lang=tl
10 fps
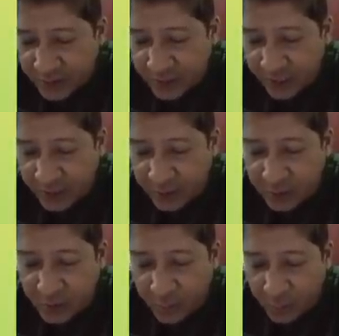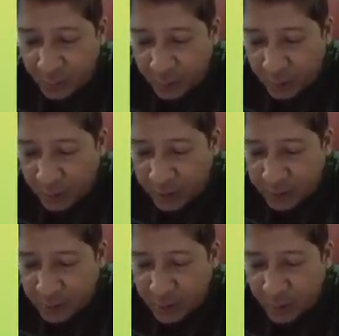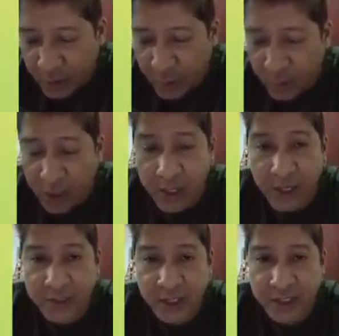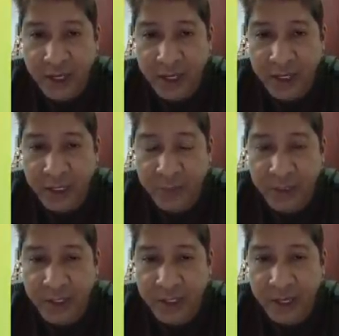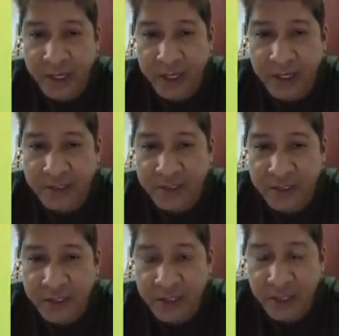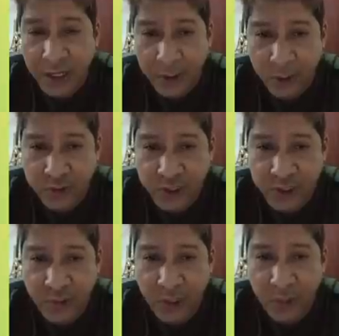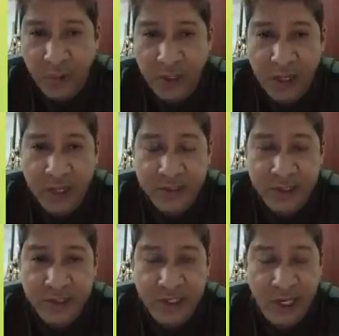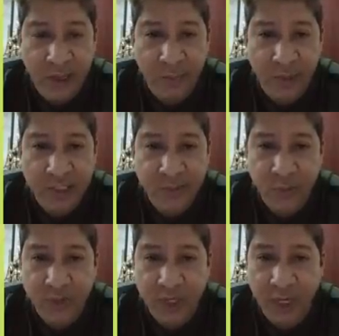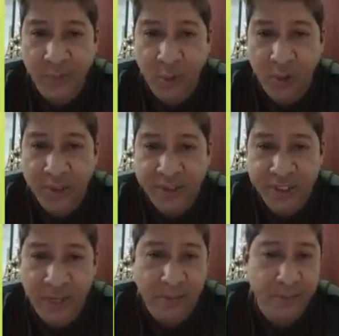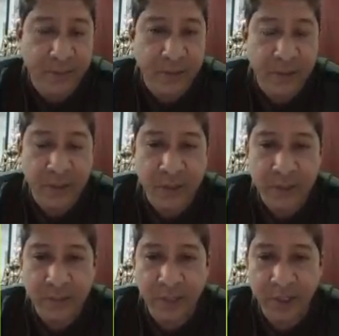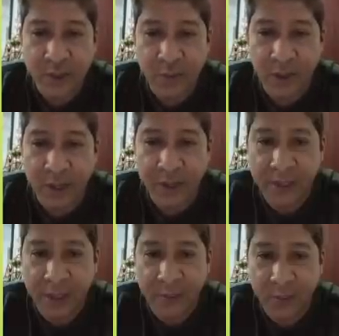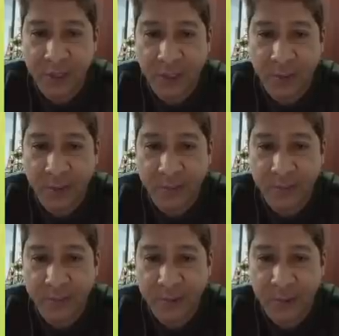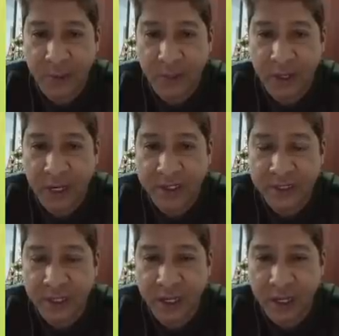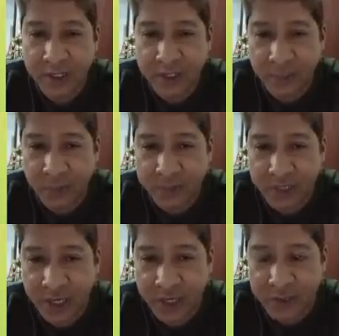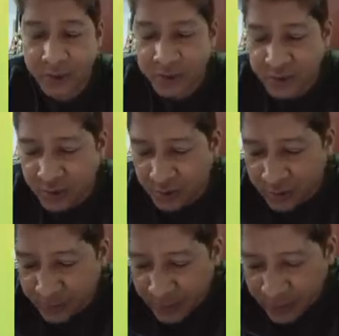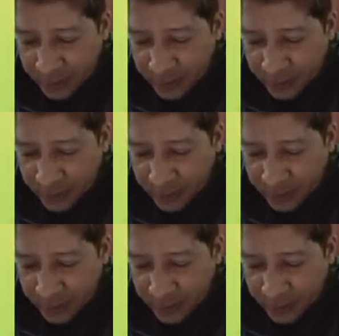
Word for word: Second choice ko po numero 4, Diwalwal, nasa kanyang AR Villegas. Itong si Diwalwal, last time second place po siya kay Forrest Gump. Medyo maganda na rin po tinakbo ni Diwalwal last time, kaya siya po second choice ko.